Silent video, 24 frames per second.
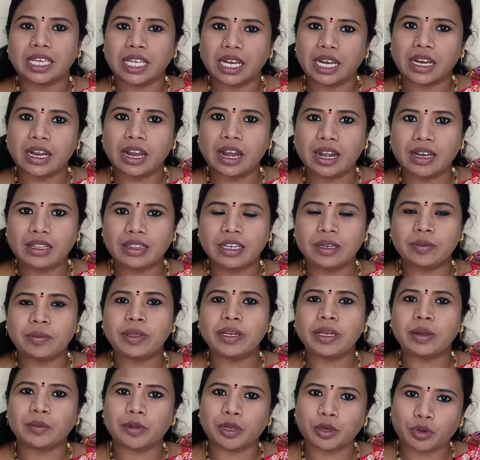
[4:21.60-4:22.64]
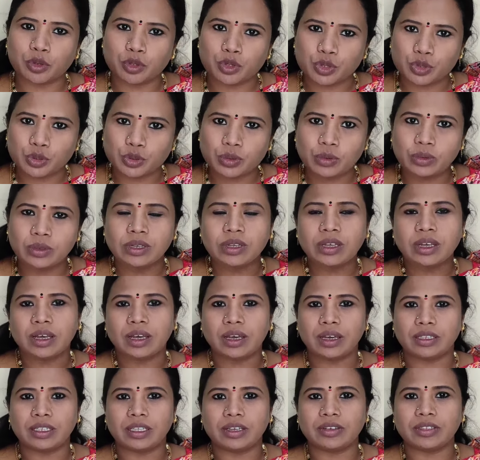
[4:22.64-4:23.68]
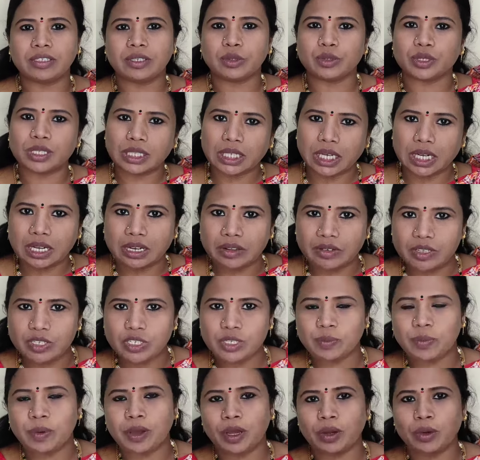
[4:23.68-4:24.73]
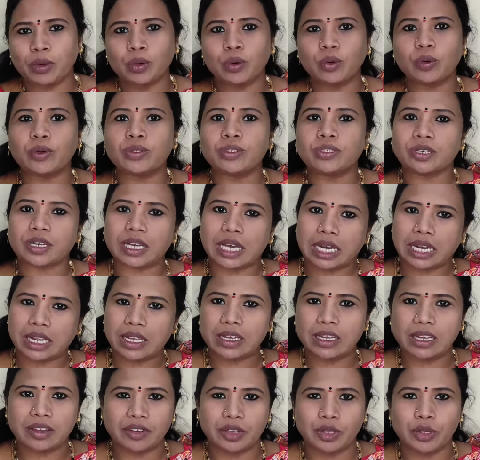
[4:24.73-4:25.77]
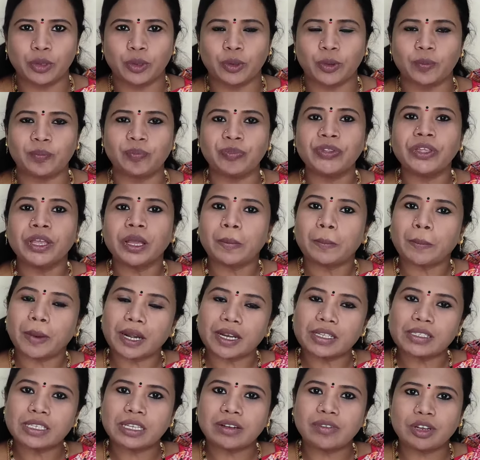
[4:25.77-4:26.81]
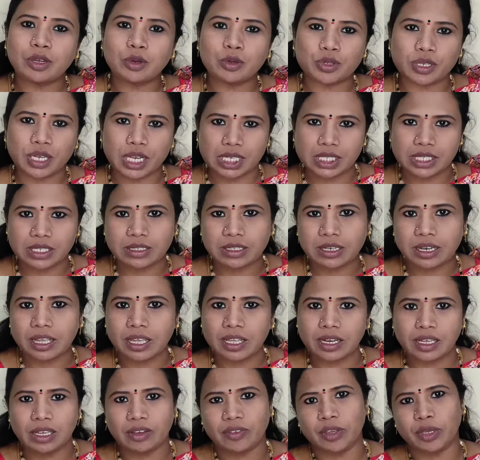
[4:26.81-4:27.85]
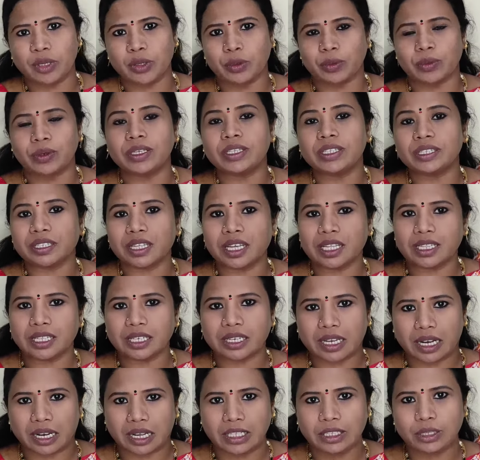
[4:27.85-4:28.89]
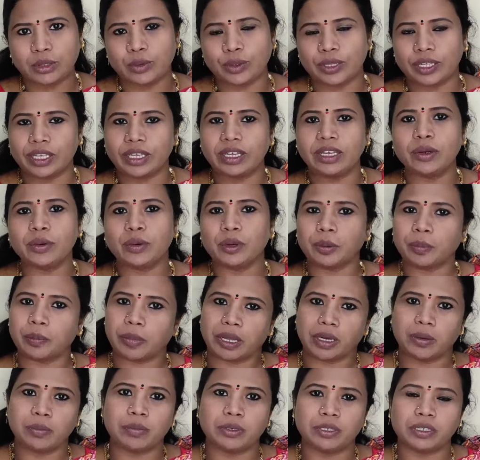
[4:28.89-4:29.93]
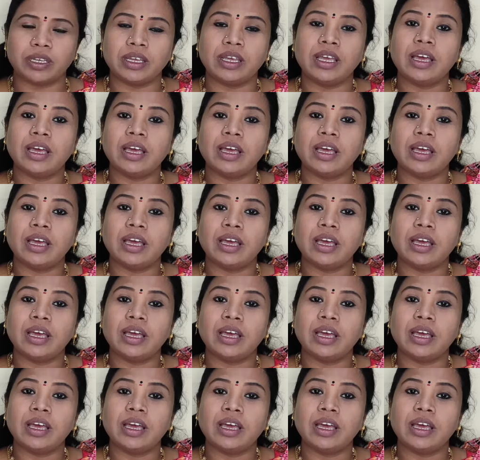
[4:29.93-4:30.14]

எல்லா இடத்துலையுமே நம்மளை கொஞ்சம் அதாவது கொஞ்சம் தள்ளி வச்சு பார்க்கும் கொஞ்சம் கலங்க வைக்கும் மனசளவில் கொஞ்சம் கஷ்டத்துலேயே இருக்க வைக்கும் இதுதான் இந்த கிரகத்துடைய ஒரு பண்பு